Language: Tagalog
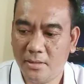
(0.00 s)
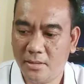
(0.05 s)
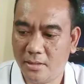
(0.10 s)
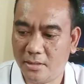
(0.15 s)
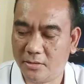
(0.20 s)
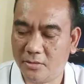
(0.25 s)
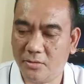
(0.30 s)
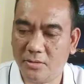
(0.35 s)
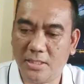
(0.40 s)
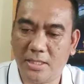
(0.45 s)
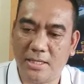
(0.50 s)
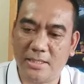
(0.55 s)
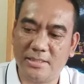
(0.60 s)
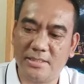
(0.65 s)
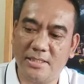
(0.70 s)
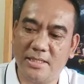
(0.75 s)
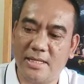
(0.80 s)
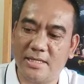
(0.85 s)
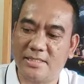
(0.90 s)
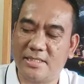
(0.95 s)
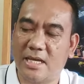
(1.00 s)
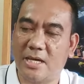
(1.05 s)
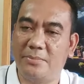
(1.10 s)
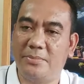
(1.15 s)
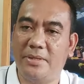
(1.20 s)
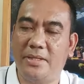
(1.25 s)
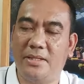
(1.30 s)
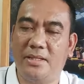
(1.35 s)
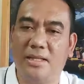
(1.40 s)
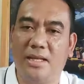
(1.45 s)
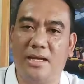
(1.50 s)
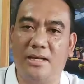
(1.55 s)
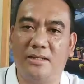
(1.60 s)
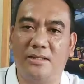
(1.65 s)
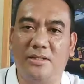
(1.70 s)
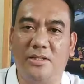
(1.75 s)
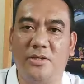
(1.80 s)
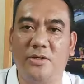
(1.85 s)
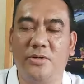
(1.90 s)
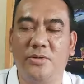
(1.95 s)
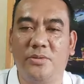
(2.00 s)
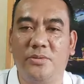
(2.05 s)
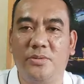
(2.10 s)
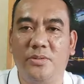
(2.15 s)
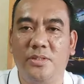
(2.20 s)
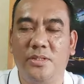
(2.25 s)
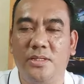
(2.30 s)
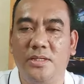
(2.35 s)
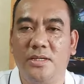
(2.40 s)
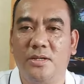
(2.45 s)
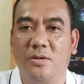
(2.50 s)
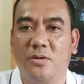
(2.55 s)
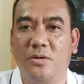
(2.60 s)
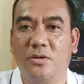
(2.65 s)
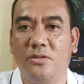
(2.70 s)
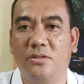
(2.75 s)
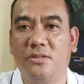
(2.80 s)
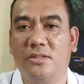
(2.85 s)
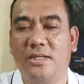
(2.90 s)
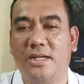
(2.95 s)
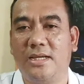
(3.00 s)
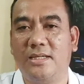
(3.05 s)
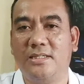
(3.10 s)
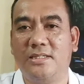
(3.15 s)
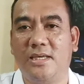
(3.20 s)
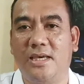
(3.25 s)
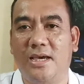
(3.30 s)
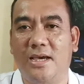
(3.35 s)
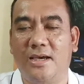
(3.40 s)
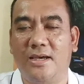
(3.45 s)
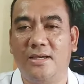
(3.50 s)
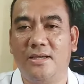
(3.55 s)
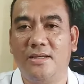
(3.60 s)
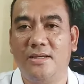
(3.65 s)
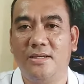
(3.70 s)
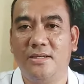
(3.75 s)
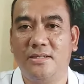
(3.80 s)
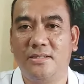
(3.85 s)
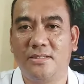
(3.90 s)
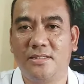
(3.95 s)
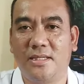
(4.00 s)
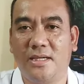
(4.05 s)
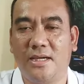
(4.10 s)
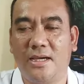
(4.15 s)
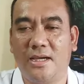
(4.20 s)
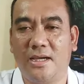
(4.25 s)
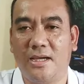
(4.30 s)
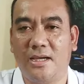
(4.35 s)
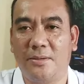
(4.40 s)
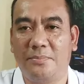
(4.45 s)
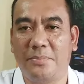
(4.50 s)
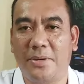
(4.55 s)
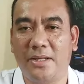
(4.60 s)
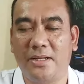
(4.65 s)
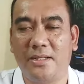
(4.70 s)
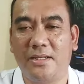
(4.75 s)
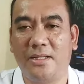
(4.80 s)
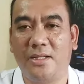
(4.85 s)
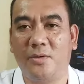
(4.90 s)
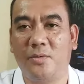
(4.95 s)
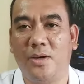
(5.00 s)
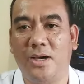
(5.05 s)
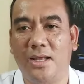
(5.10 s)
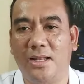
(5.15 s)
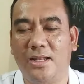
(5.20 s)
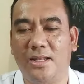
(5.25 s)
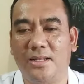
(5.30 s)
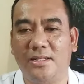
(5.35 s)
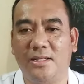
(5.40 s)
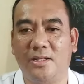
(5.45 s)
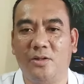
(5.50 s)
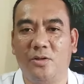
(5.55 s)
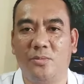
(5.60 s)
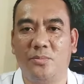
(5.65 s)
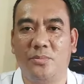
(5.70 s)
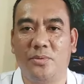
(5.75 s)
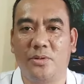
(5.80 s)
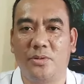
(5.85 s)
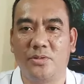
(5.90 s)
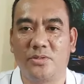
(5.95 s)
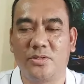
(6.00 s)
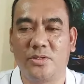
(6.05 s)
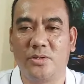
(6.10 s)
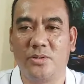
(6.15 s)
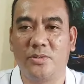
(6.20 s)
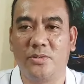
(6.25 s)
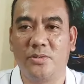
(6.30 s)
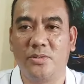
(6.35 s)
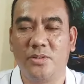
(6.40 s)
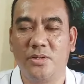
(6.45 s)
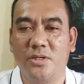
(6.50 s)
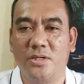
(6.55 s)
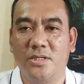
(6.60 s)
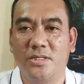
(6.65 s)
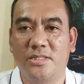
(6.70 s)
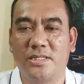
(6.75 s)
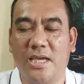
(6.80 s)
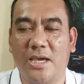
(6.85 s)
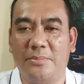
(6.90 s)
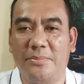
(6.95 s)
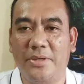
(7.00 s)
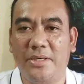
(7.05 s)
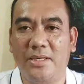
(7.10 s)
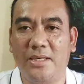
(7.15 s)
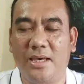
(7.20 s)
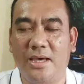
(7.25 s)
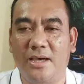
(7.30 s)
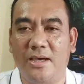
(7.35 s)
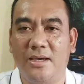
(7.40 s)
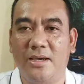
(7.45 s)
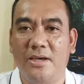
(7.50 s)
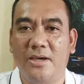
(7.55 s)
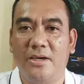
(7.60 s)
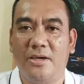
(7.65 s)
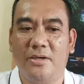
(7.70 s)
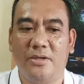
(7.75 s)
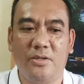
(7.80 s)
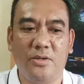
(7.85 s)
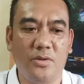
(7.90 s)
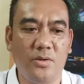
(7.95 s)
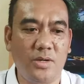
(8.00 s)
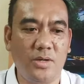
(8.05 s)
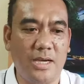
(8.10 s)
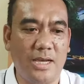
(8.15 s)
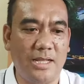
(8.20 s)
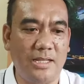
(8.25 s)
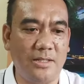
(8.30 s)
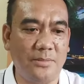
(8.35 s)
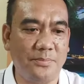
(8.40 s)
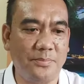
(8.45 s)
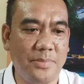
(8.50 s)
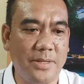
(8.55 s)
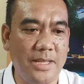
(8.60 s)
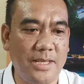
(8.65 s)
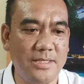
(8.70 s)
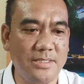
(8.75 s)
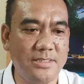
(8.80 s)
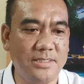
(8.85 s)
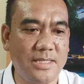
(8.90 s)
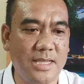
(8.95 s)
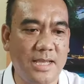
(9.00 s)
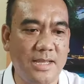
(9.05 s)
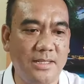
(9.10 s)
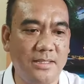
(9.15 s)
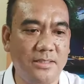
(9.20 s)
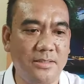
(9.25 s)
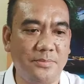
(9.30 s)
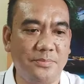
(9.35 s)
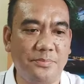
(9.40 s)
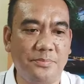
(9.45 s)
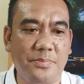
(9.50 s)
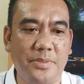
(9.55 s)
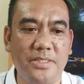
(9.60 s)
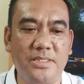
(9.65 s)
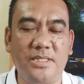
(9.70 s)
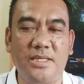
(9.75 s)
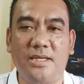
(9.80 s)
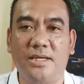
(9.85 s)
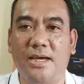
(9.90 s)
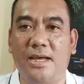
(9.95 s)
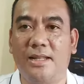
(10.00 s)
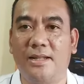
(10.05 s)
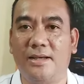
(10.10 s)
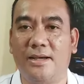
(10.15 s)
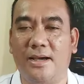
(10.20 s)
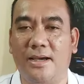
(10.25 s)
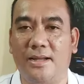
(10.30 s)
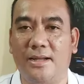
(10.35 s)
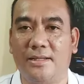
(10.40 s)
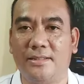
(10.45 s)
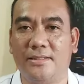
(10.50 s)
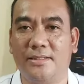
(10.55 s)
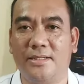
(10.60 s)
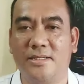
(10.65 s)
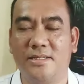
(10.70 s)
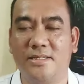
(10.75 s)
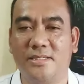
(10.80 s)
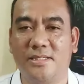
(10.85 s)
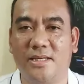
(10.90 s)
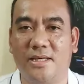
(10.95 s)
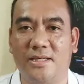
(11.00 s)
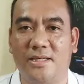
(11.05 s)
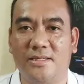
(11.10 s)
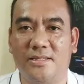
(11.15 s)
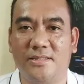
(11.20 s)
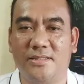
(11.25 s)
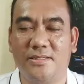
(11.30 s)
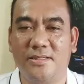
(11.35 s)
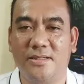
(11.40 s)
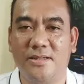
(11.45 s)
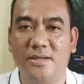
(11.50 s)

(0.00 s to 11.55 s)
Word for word: Ito na ang sinasabi ni Agnew. Kontra siya sa paniniwala ni Lombroso. Sabi niya, yung unpleasant physical characteristics,